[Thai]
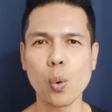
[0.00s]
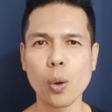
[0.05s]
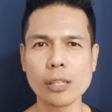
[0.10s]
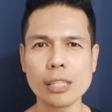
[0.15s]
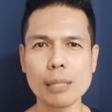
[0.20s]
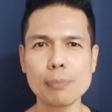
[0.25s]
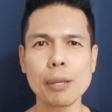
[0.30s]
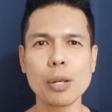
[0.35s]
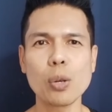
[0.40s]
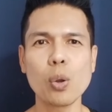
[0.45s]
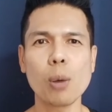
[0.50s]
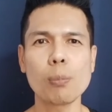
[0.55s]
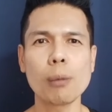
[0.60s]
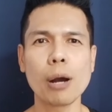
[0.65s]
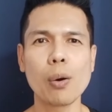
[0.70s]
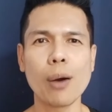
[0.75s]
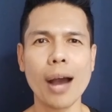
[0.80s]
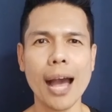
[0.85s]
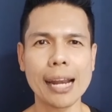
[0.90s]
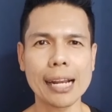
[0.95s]
คนที่เป็นโรค
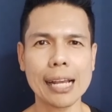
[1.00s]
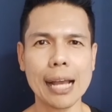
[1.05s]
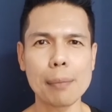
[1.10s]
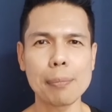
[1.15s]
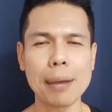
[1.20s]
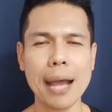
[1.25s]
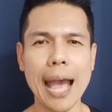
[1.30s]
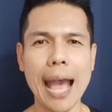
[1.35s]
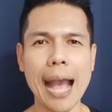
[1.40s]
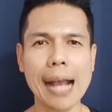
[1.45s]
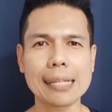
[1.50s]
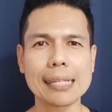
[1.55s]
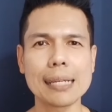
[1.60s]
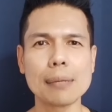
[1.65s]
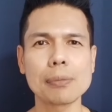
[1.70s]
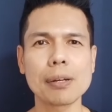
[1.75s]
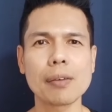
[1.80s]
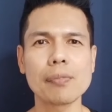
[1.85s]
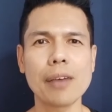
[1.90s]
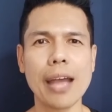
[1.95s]
เบาหวานครับหาก
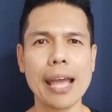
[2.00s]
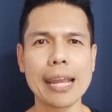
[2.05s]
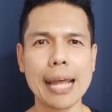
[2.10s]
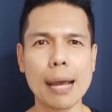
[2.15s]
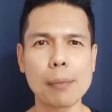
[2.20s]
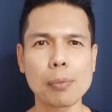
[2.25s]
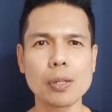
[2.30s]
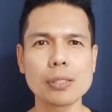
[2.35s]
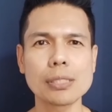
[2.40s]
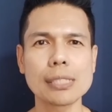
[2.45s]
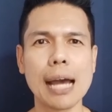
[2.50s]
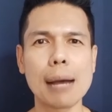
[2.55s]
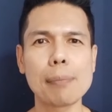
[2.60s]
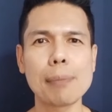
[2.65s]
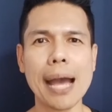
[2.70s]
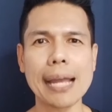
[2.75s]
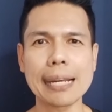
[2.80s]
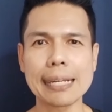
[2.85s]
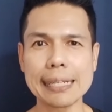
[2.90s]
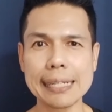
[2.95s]
ดื่มกาแฟดำก็สา
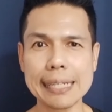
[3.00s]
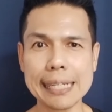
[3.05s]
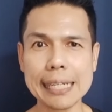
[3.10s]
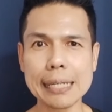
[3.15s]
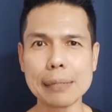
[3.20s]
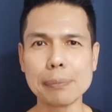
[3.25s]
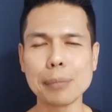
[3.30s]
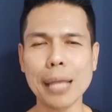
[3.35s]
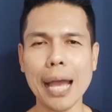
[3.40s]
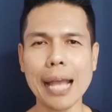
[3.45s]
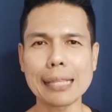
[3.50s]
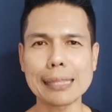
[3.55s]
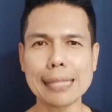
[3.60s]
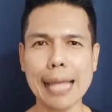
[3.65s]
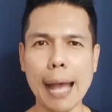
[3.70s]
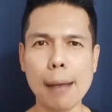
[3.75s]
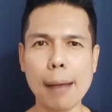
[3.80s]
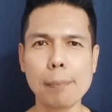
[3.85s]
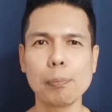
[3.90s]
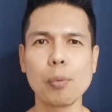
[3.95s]
มารถดื่มได้
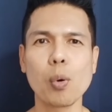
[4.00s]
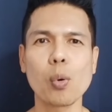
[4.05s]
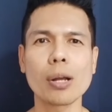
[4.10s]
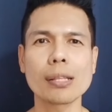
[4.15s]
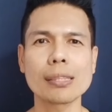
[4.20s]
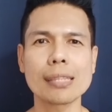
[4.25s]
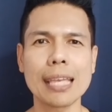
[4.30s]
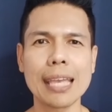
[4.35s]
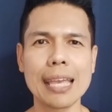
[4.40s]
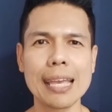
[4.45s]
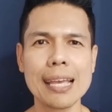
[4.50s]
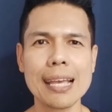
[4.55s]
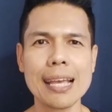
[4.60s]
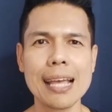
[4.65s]
ตามปกติ